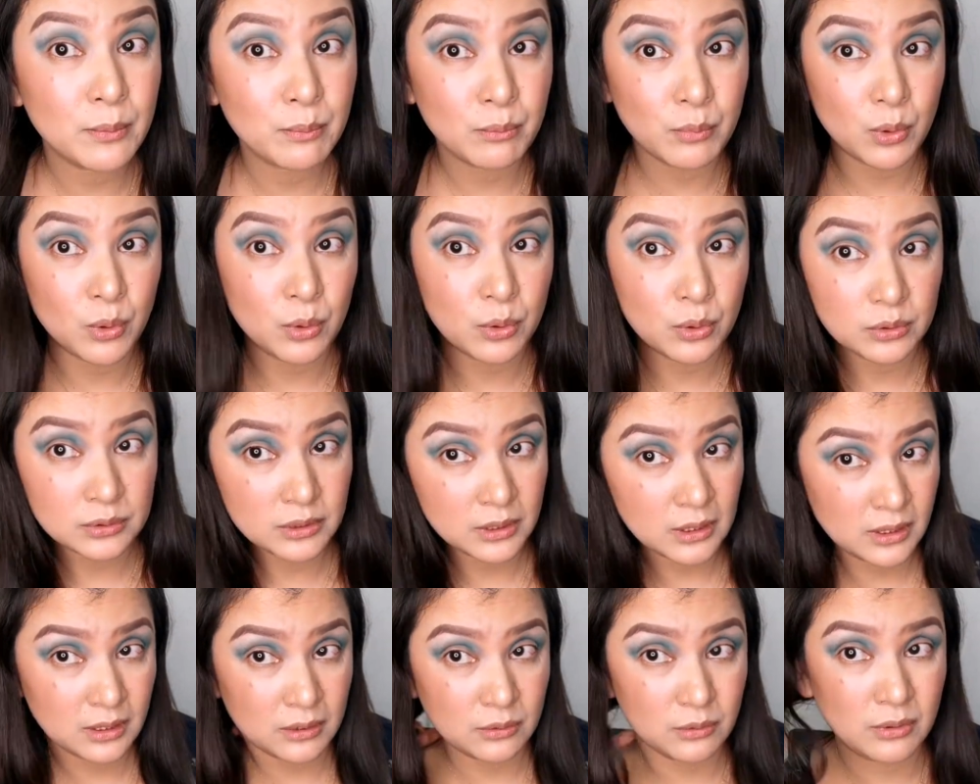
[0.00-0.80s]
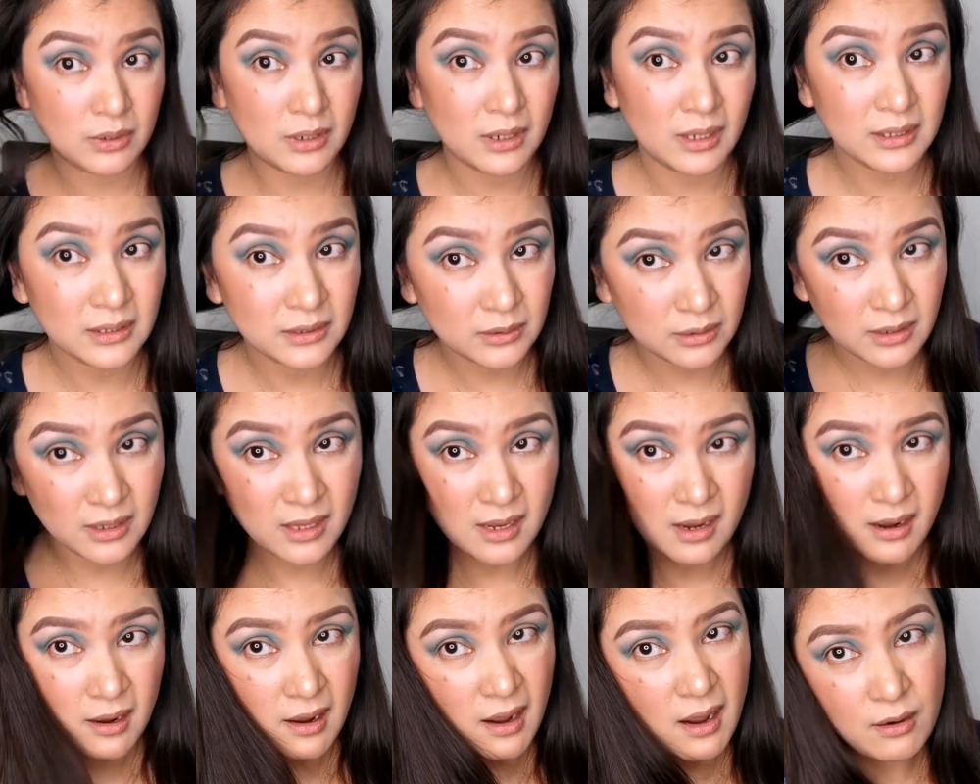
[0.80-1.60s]
yung buhok na gano'n kaya.
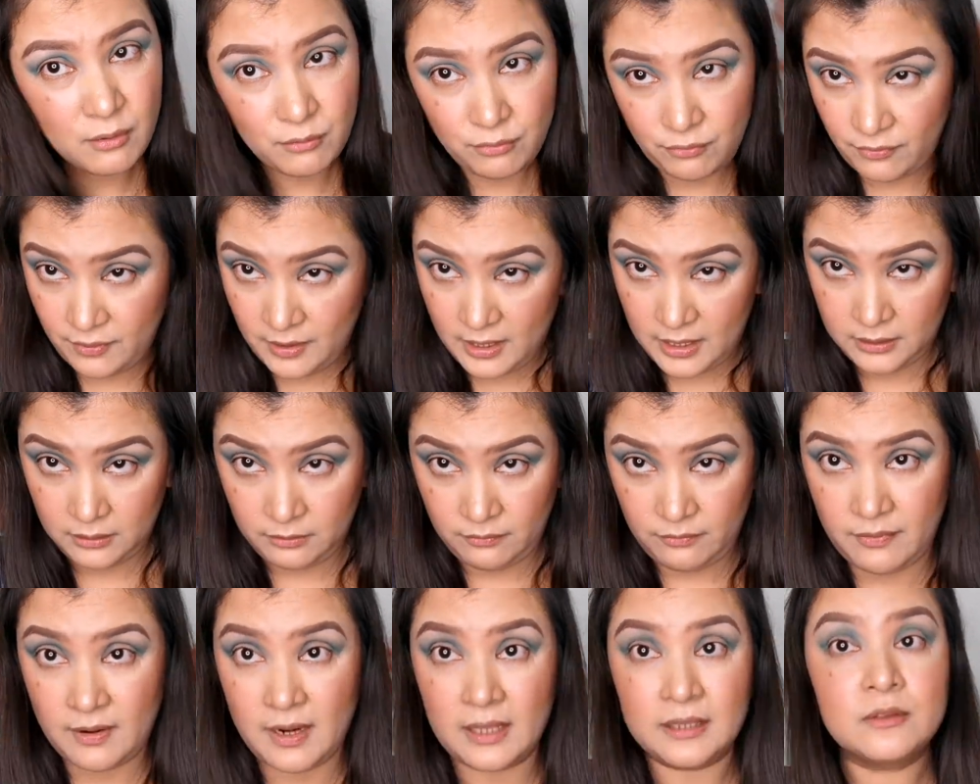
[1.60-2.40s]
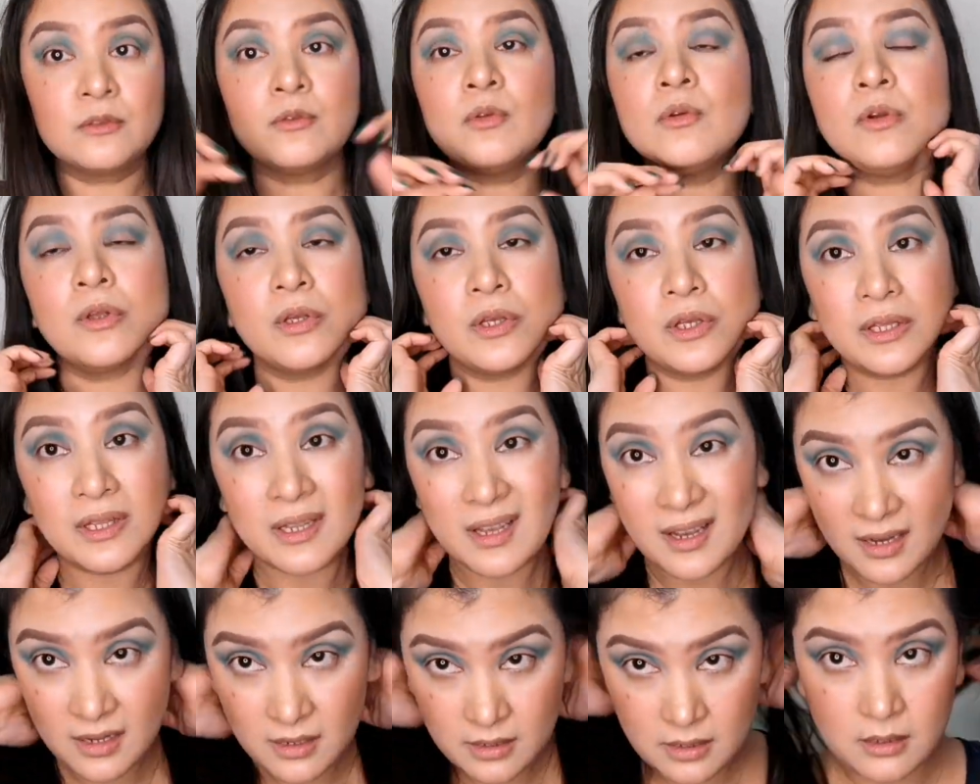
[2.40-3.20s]
Ang flat-flat tuloy
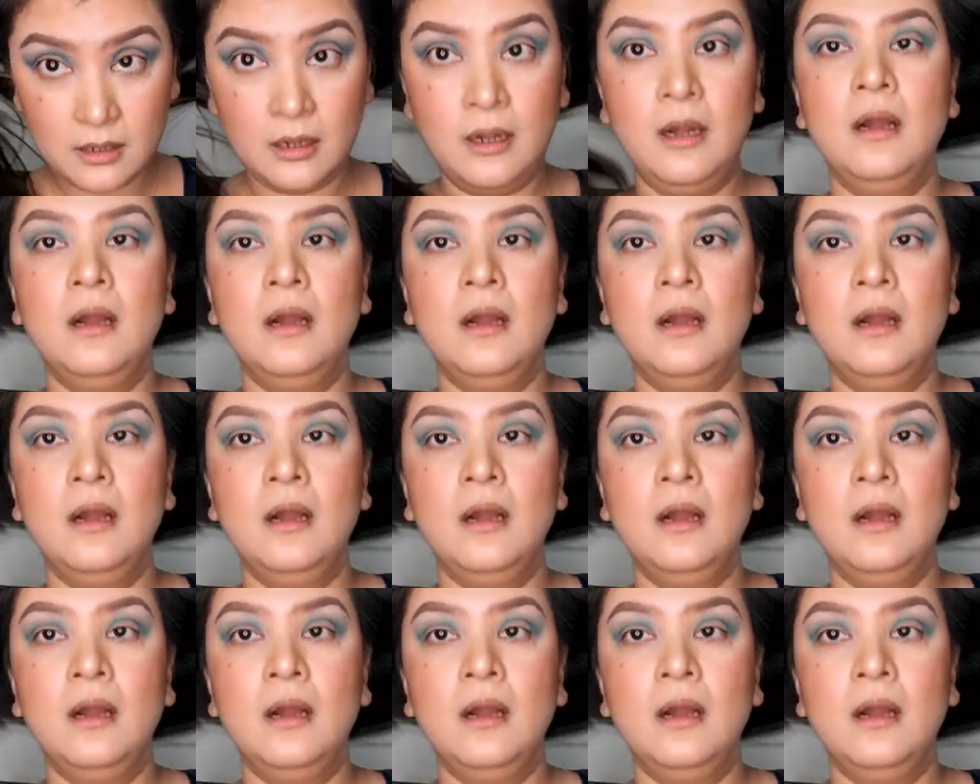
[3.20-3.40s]
niya.